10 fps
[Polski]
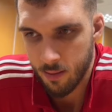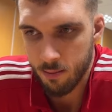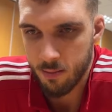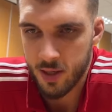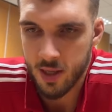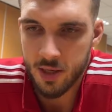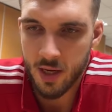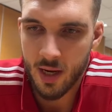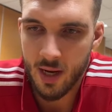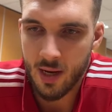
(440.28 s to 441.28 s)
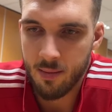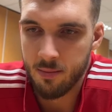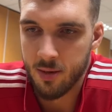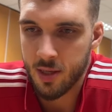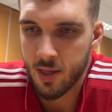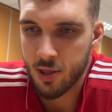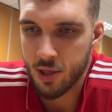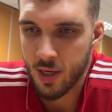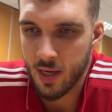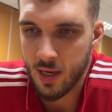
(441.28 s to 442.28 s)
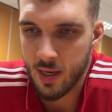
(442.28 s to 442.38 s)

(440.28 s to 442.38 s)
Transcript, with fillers: Myślę, że myślę, że